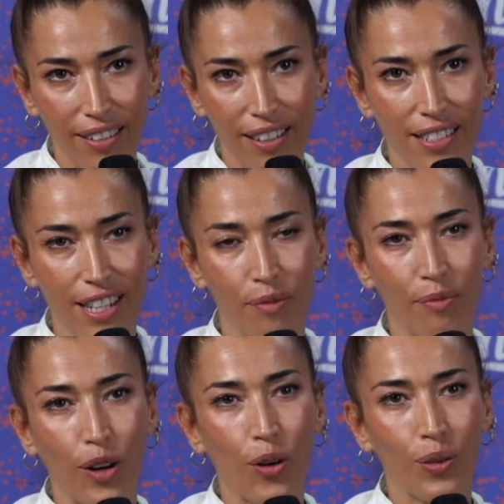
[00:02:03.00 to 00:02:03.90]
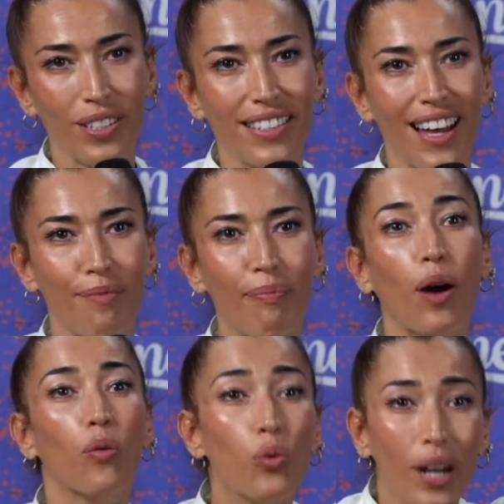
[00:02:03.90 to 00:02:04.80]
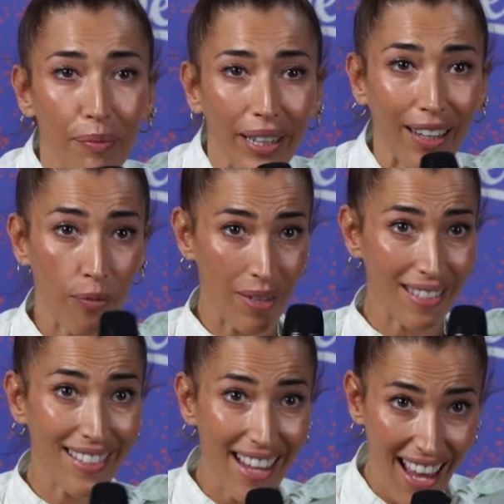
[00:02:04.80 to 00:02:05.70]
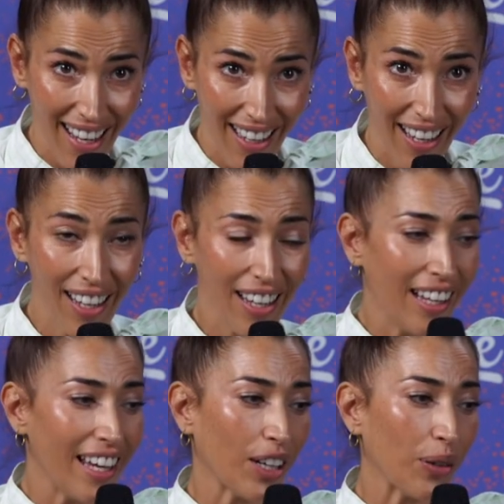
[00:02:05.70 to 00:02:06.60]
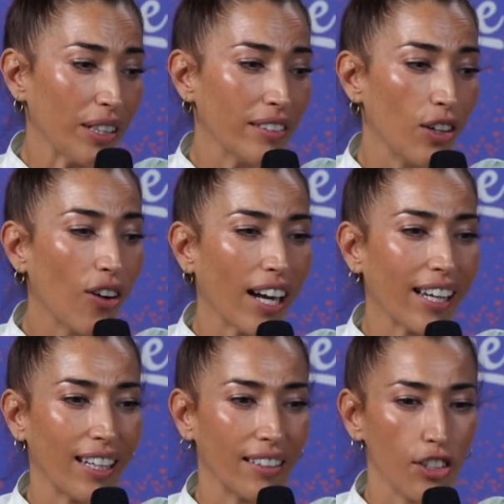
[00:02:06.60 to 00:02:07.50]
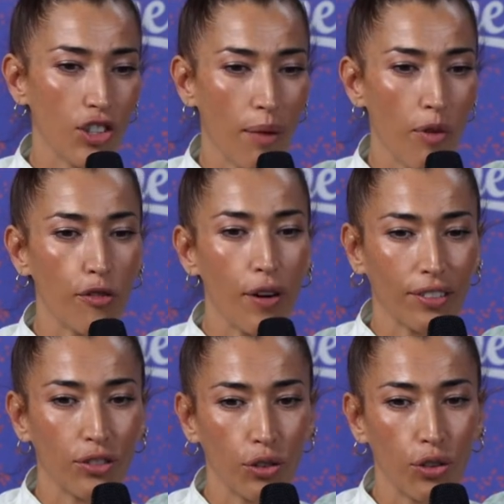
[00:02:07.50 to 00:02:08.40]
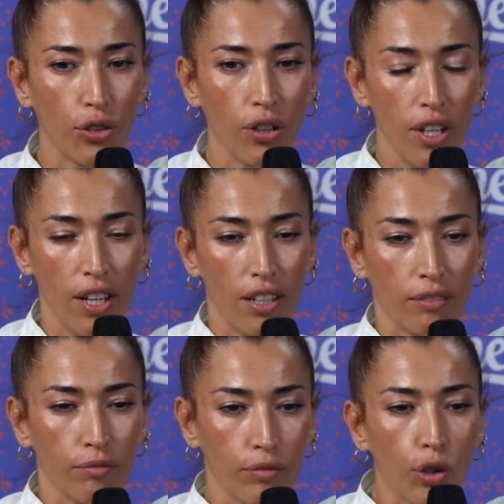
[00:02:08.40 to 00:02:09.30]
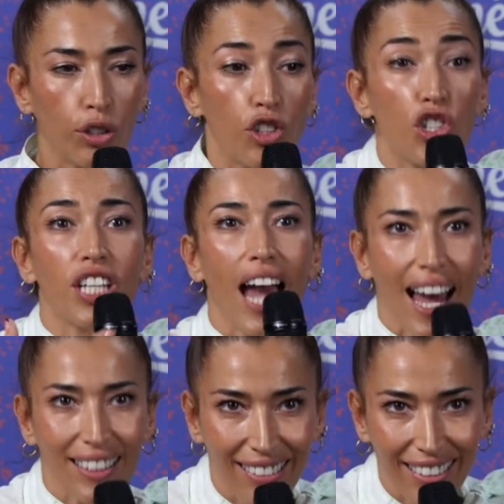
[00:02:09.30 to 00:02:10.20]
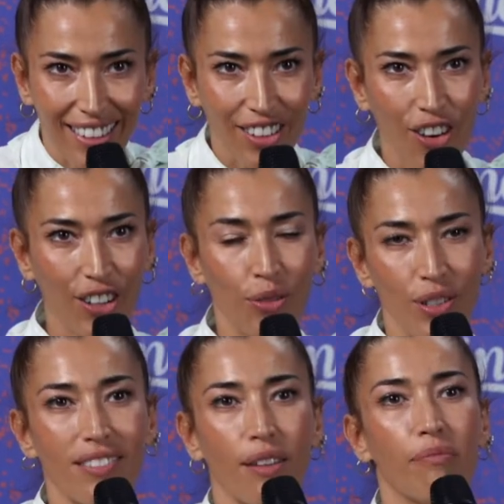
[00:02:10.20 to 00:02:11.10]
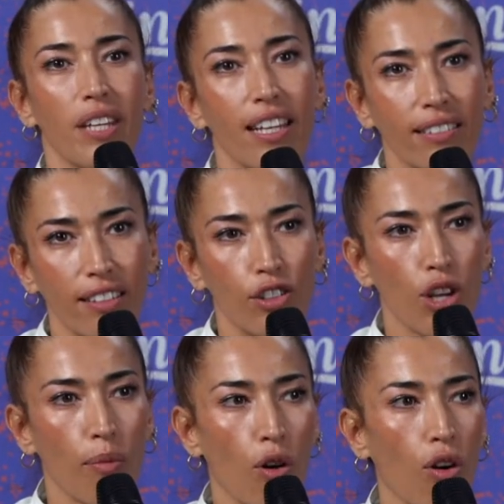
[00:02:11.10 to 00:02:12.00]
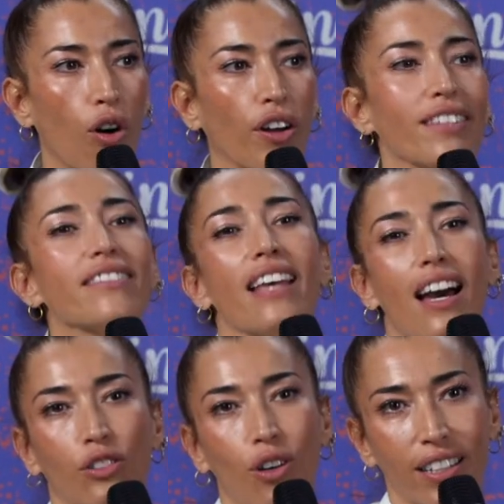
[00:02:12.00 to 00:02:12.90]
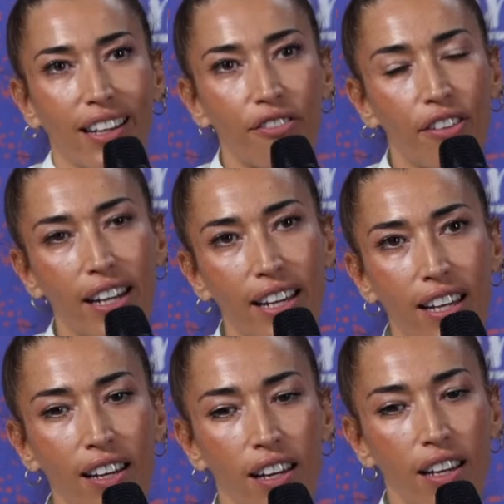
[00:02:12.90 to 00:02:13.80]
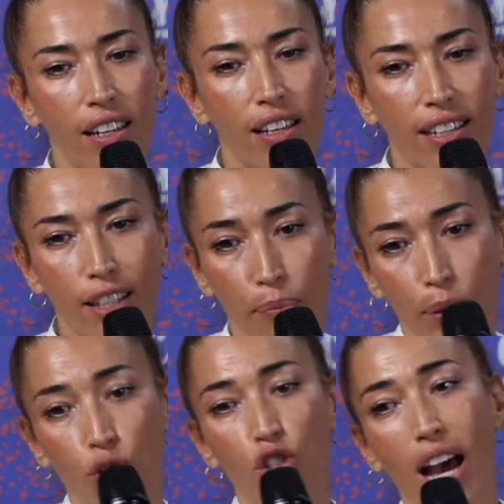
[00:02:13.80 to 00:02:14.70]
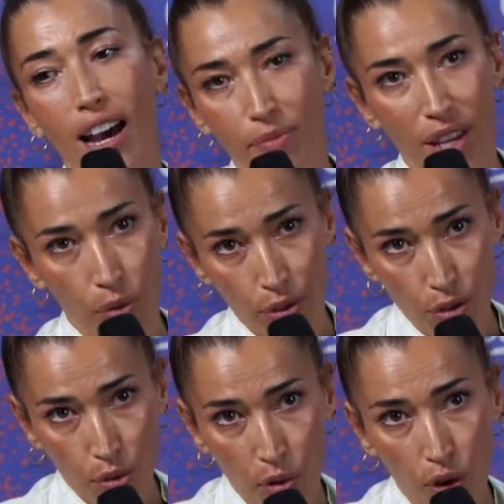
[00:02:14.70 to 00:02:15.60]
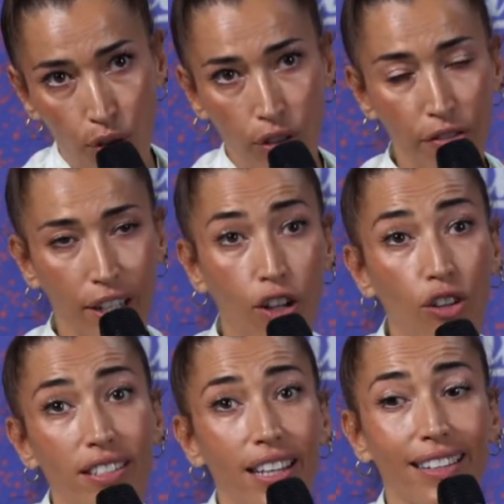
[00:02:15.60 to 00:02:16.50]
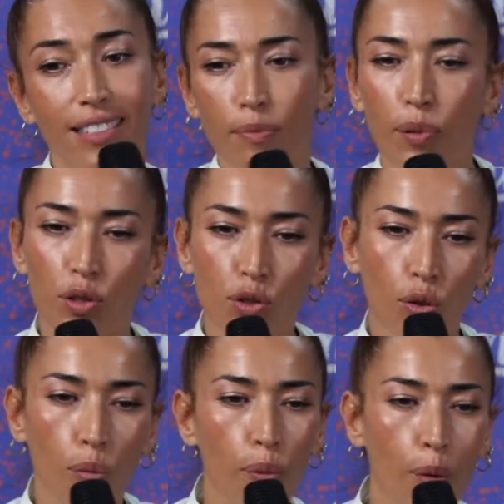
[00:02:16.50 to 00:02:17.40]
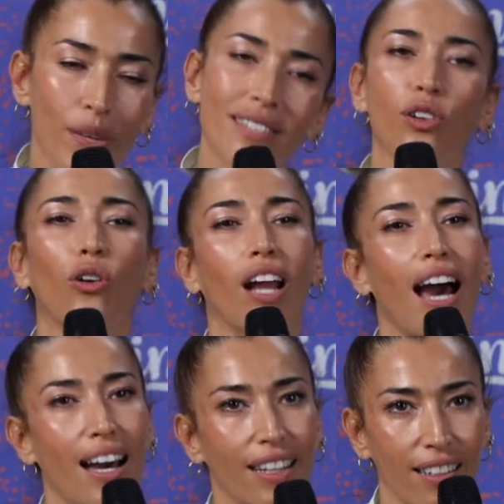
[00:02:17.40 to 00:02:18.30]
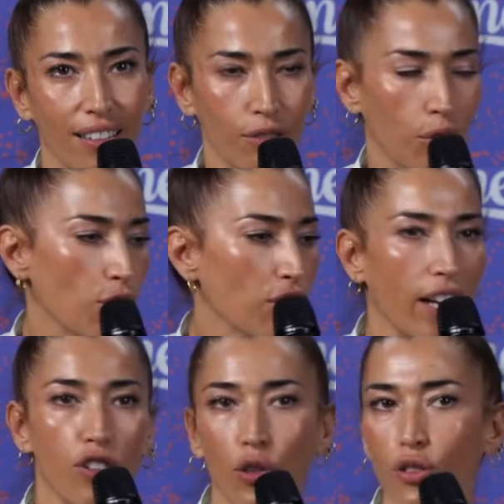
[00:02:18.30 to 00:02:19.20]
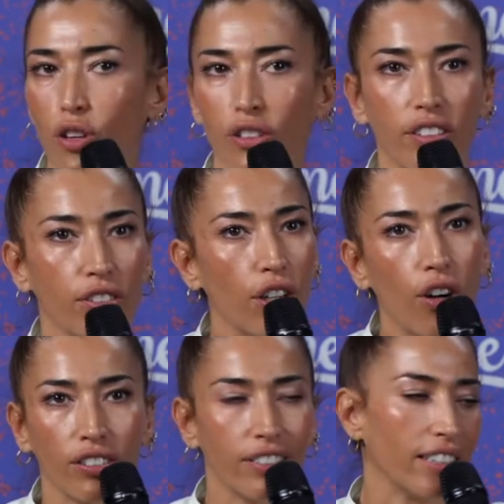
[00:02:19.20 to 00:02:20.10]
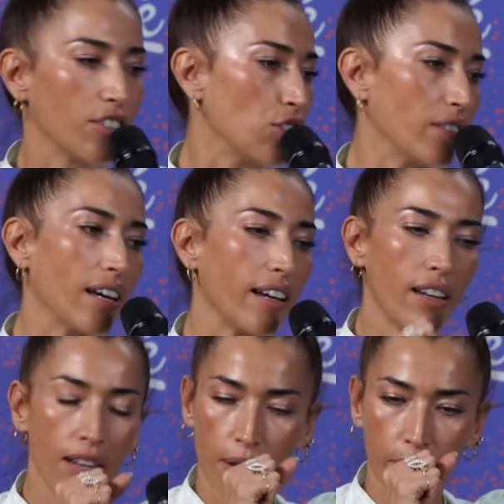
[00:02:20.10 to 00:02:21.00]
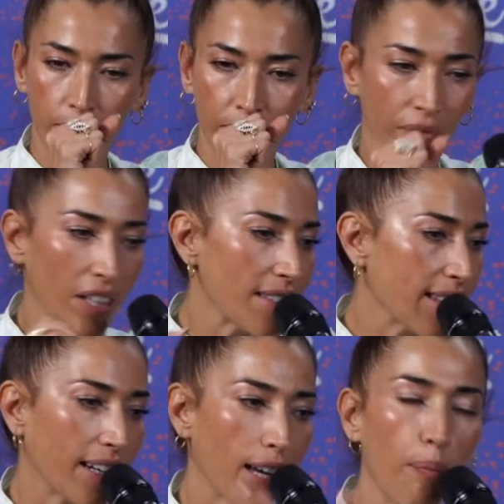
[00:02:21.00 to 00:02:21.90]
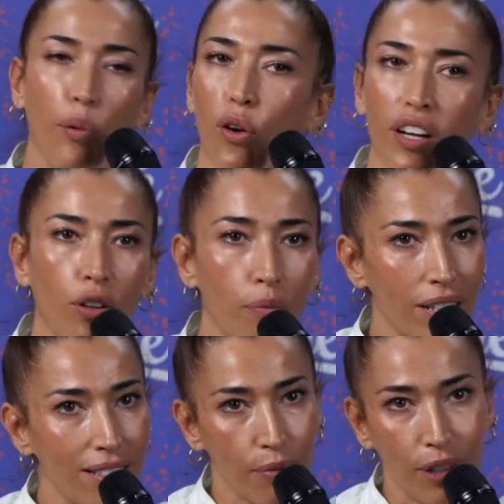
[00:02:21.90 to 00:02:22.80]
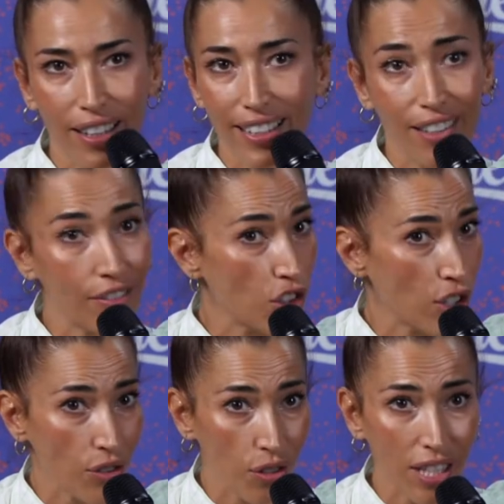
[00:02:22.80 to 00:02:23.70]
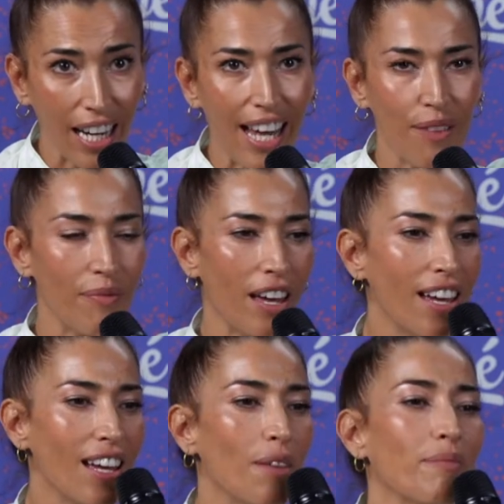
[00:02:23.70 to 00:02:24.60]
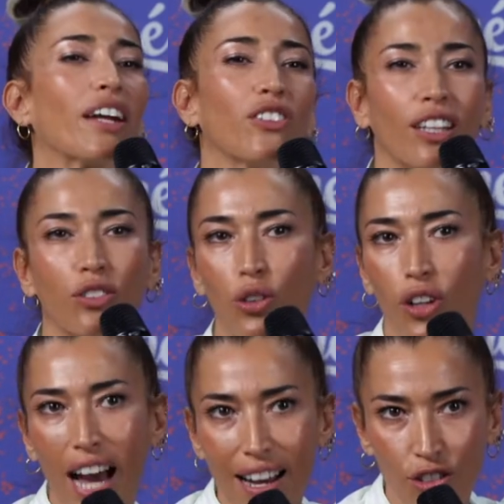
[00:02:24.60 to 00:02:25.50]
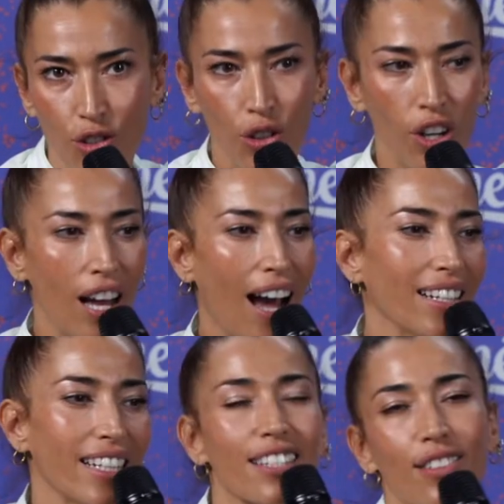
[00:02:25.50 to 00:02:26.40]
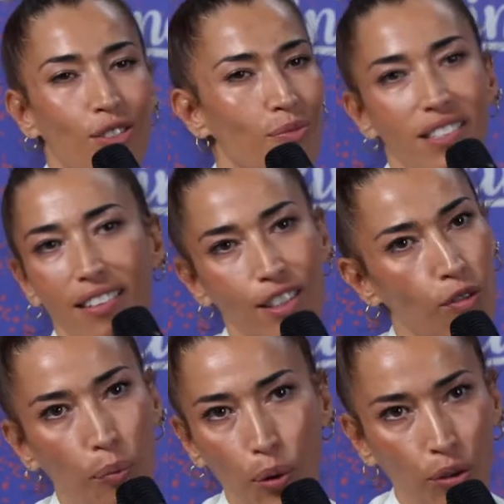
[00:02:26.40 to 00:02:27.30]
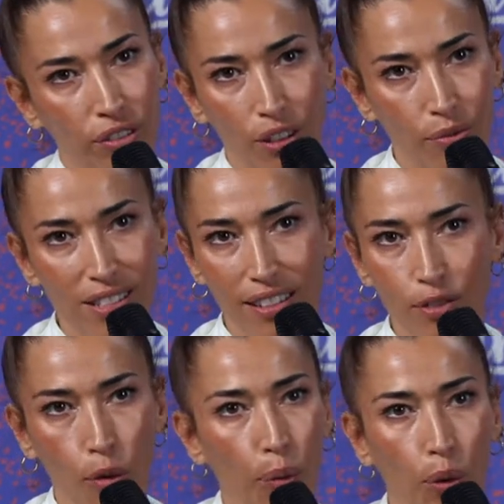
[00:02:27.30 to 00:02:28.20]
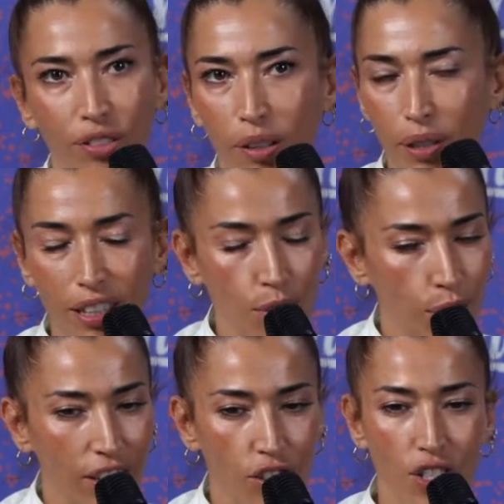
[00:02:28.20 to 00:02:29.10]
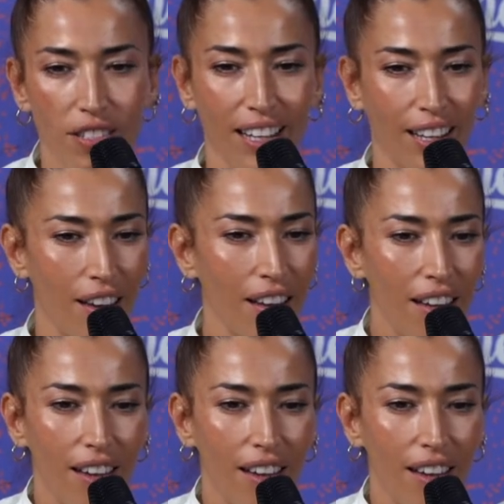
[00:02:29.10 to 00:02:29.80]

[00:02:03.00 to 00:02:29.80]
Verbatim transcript: da sempre ho questa paura perché è un mestiere e quindi ora che diciamo, ho fatto 12 anni no, in questo ambiente diciamo, ho iniziato anche a fare eh, e eh, ad approcciarmi a questo mondo, a fare cose che si possono un po' mescolare, uno sketch con i soliti idioti, recitare il Sarchiapone con Massimo Ranieri e Vincenzo Salemme, mi hanno dato coraggio, all'inizio non mi sentivo pronta, non mi sentivo pronta per nessun regista che,